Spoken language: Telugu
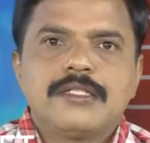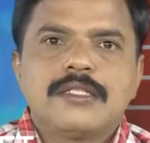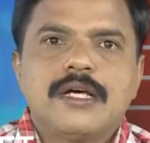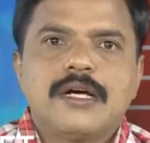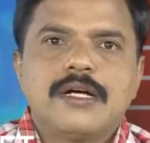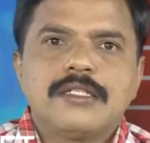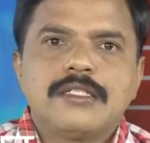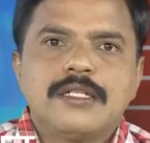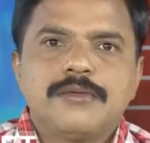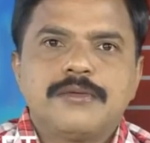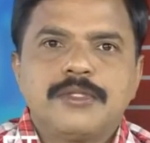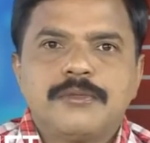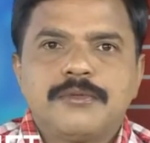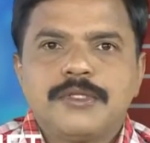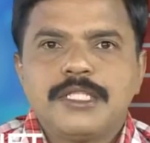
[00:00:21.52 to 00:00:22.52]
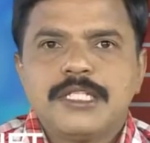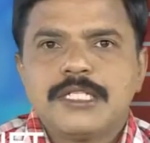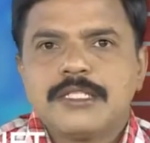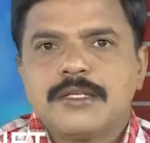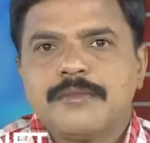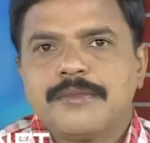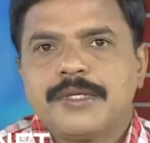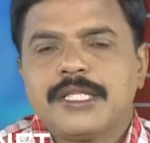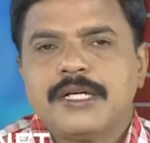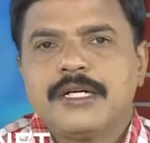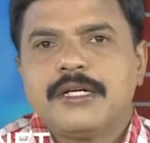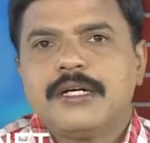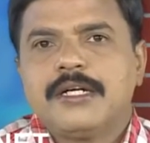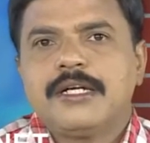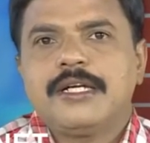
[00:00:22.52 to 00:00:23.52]
సహజ ఉద్భుజ సంపద
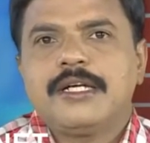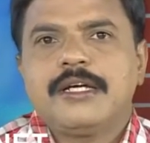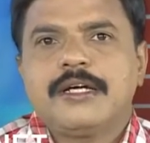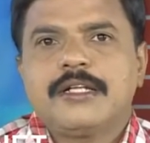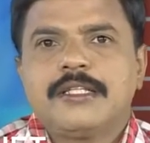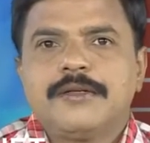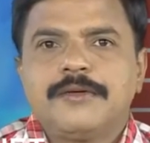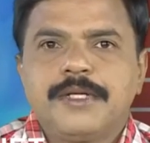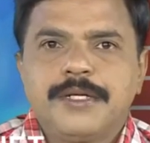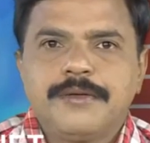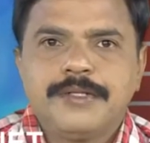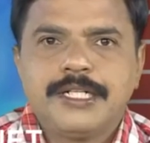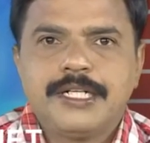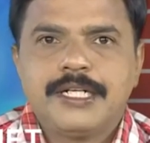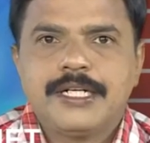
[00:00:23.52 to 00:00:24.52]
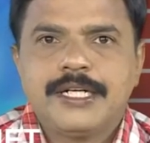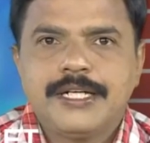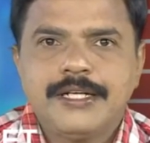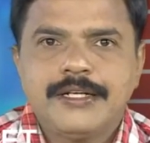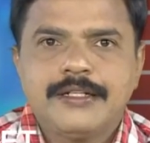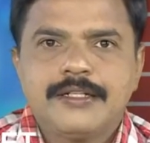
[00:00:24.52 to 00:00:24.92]
అంటే అర్థం ఏమిటి అంటే